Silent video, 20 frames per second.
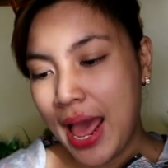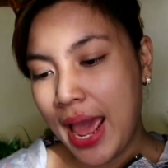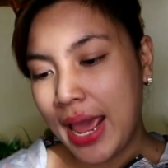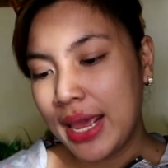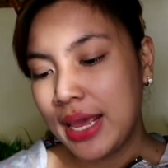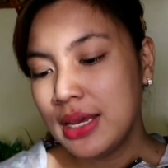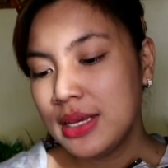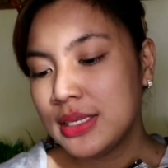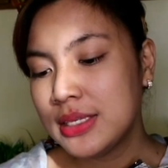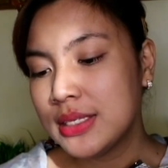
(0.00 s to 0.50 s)

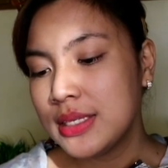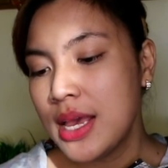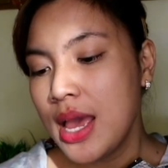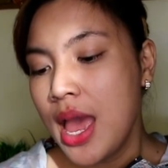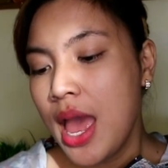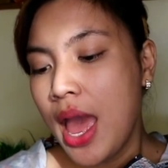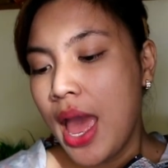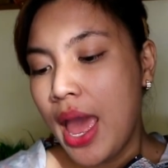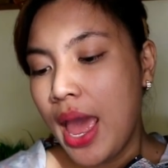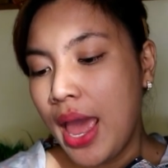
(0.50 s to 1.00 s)
likes.
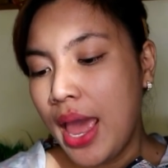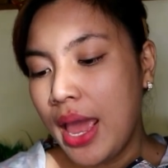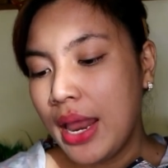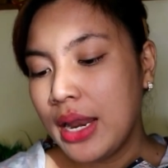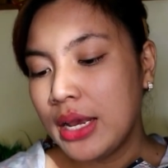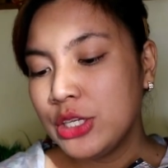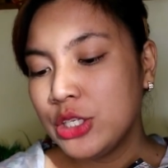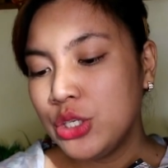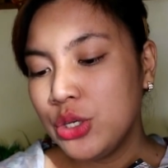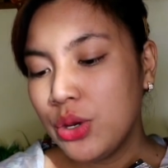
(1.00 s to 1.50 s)

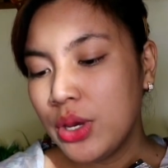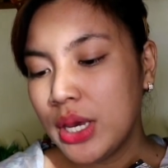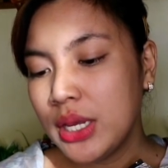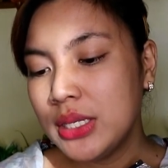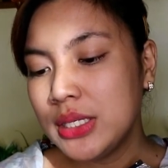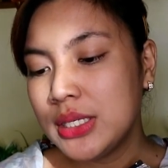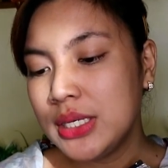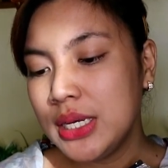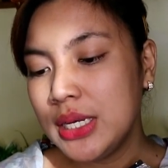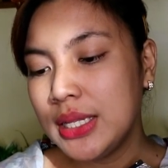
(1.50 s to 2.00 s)
And as you
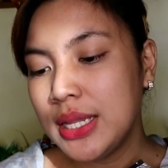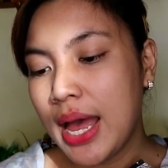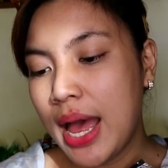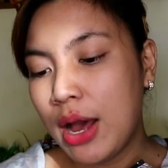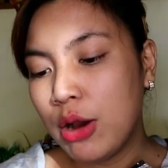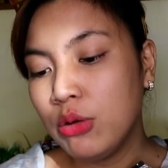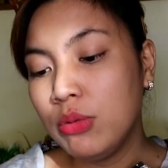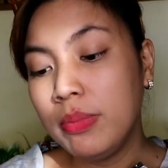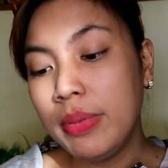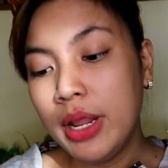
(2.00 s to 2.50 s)
can see
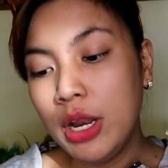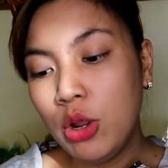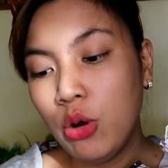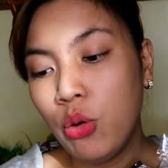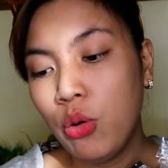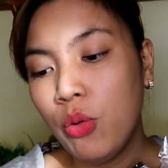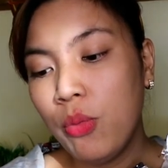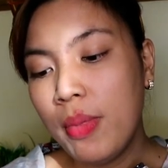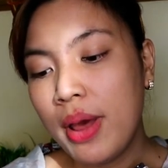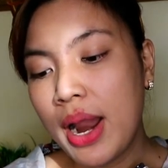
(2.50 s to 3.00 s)
down
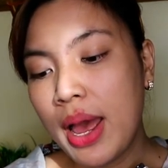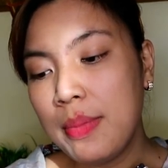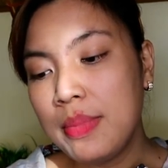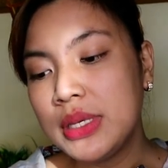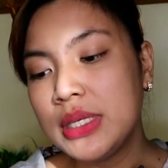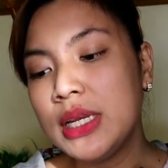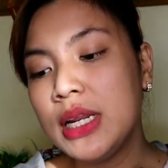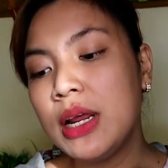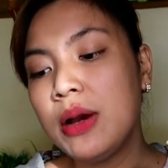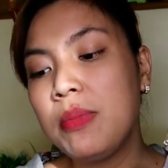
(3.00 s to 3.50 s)
below,
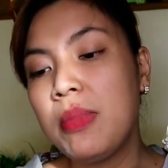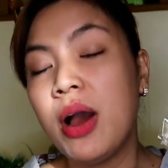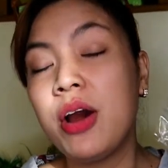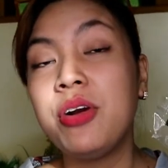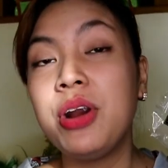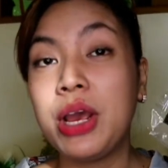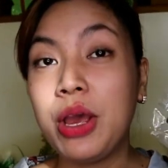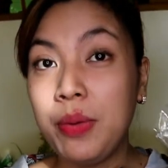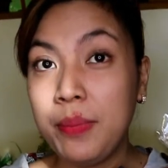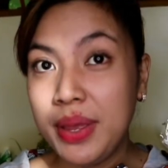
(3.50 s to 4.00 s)
marami silang
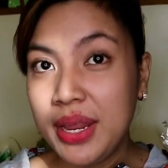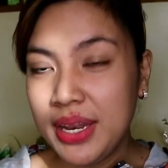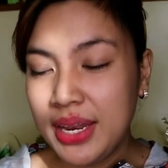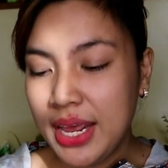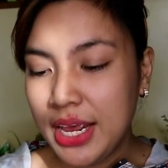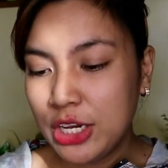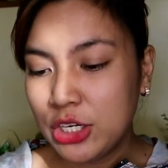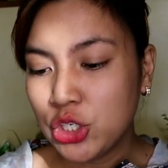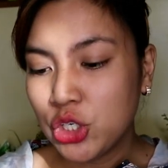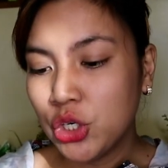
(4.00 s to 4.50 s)
mga
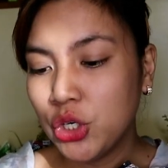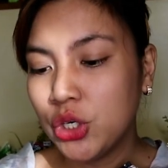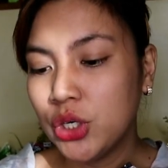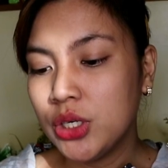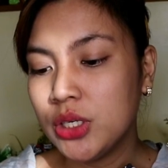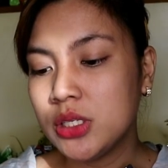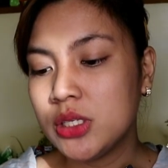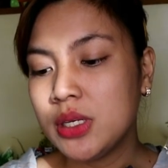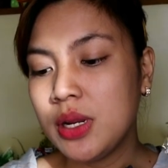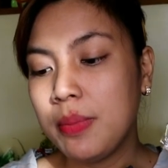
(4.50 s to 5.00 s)

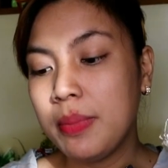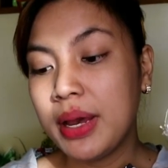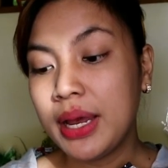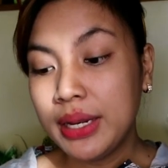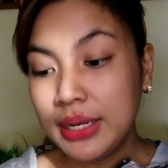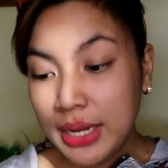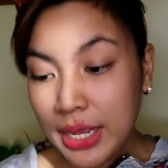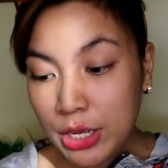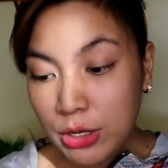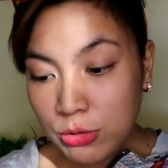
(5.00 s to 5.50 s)
recommendations na
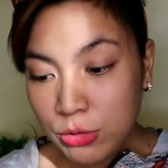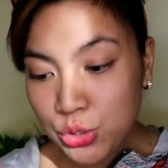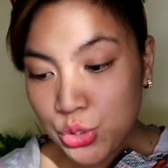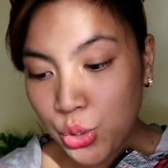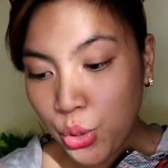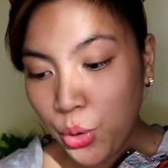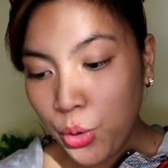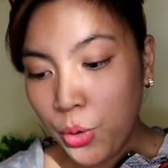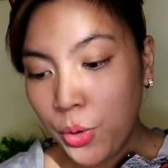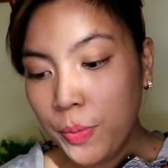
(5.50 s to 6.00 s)
maganda yung
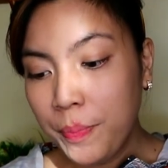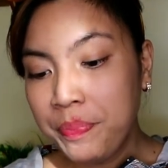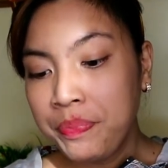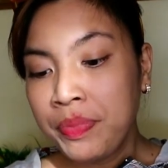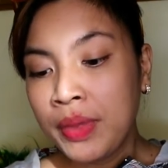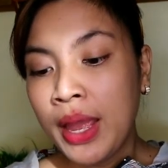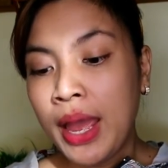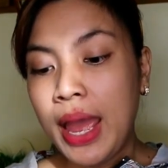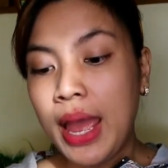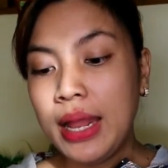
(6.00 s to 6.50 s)
soap,
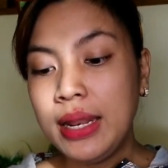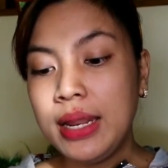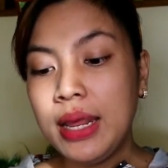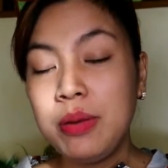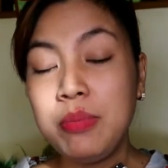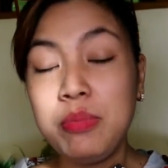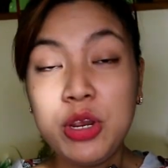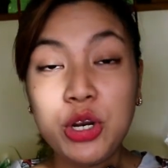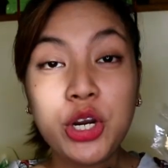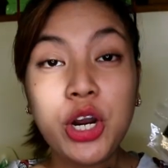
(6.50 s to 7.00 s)
and
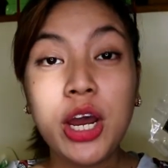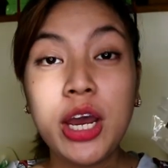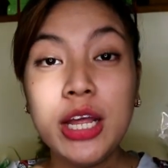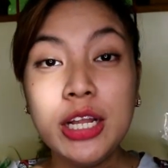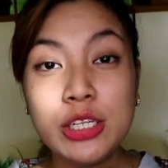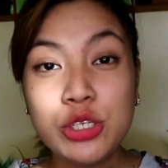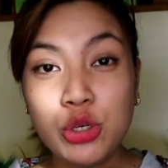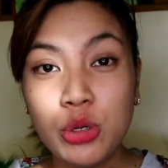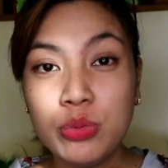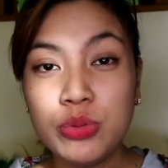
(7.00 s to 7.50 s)
then
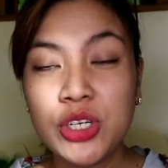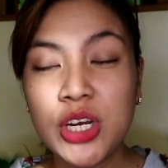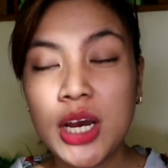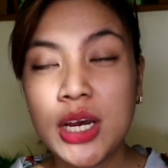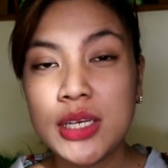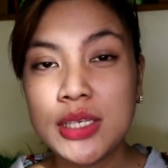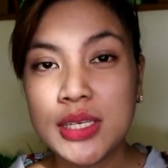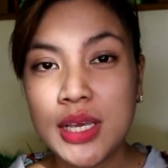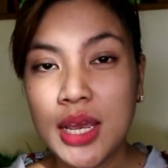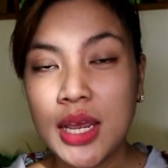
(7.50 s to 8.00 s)
miracle soap siya
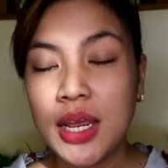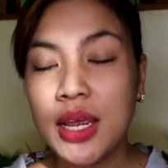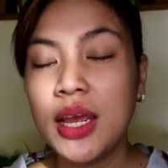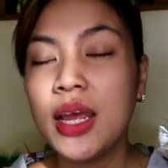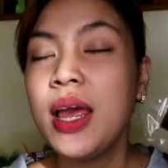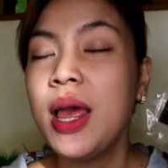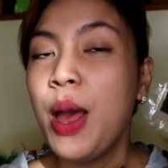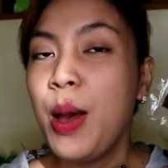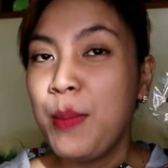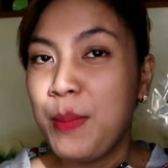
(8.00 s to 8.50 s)

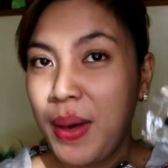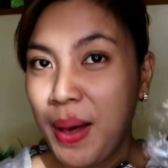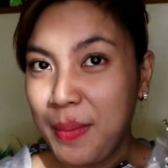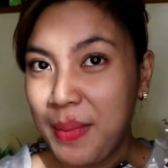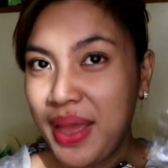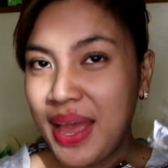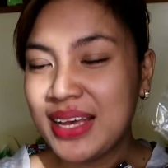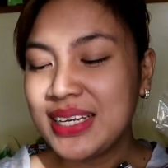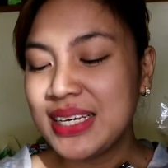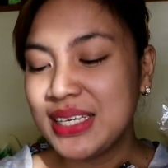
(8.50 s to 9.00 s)
kasi
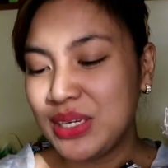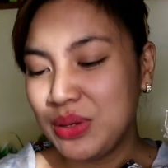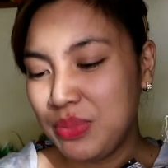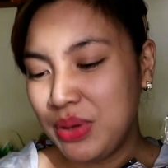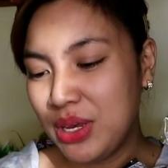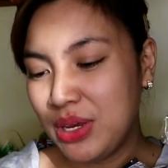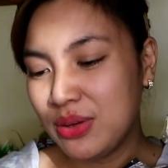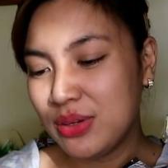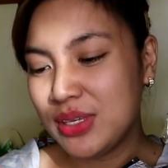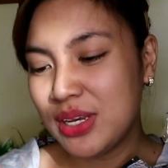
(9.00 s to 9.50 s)
mamaya
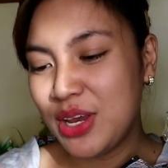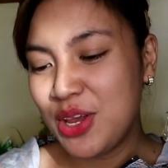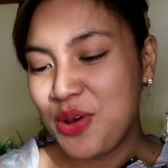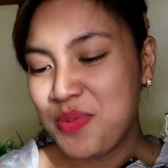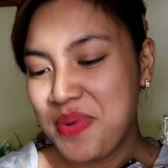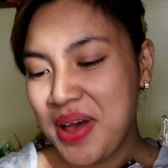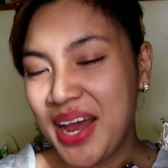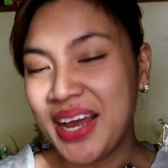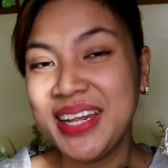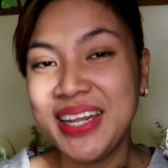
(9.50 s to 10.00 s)
sasabihin ko sa
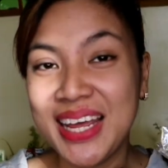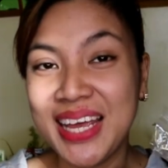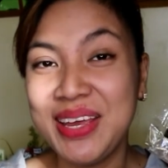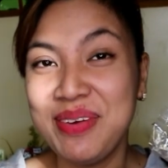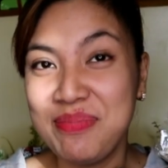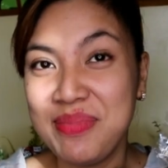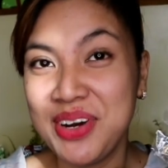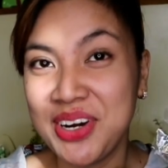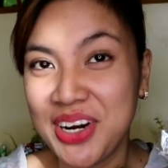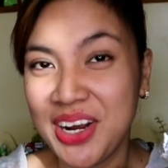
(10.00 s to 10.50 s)
inyo bakit
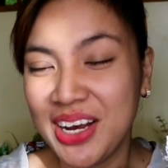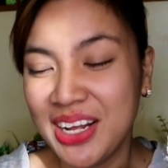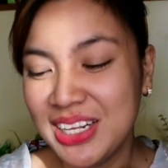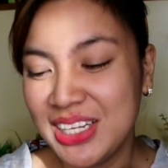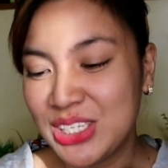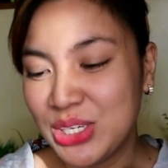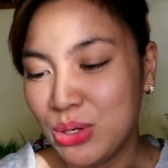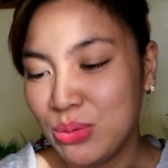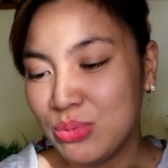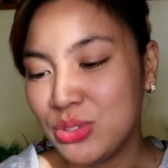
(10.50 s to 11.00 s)
naging
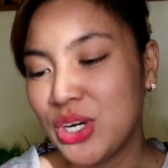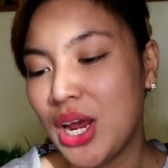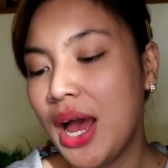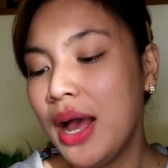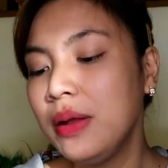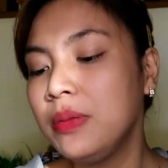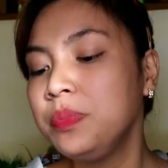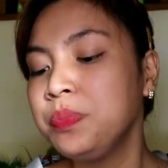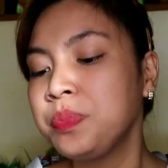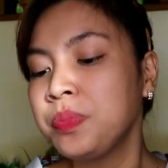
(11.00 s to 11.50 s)
miracle soap
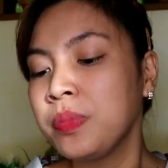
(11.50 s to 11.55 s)
siya.